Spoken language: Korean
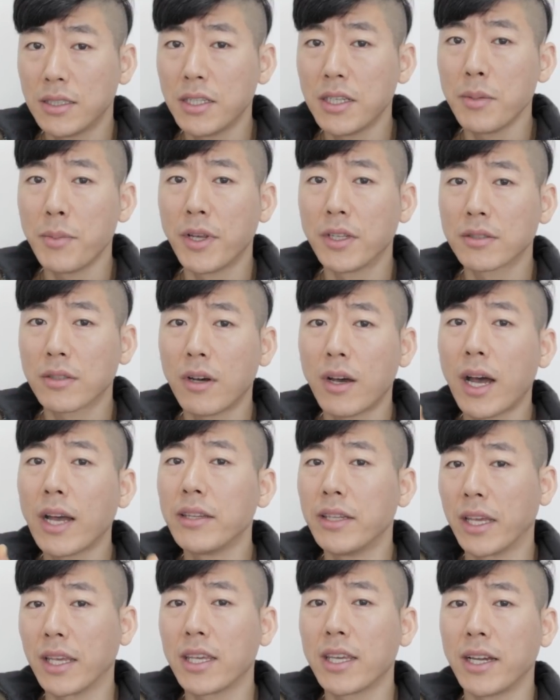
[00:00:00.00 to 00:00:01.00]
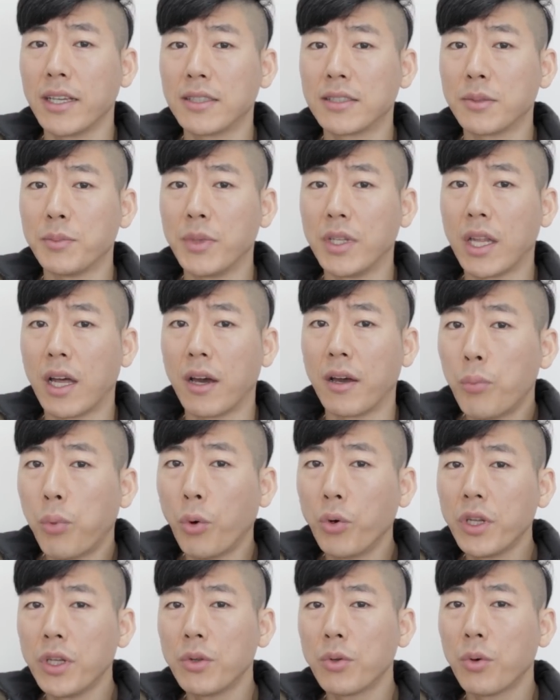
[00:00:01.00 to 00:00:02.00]
흐리면서 한 얘기가 있습니다.
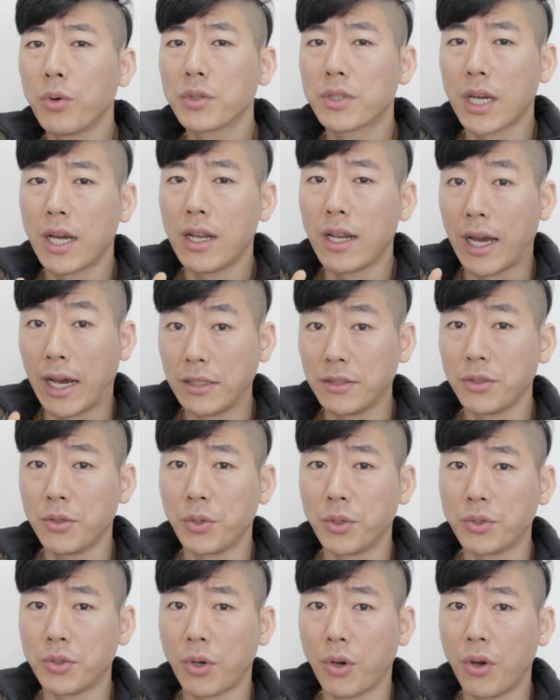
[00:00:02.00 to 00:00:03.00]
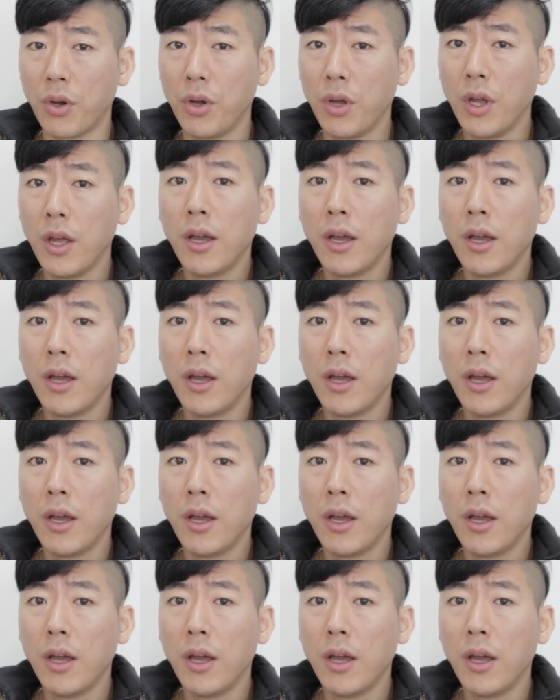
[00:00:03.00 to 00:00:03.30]
본인도 잘 아는 거죠.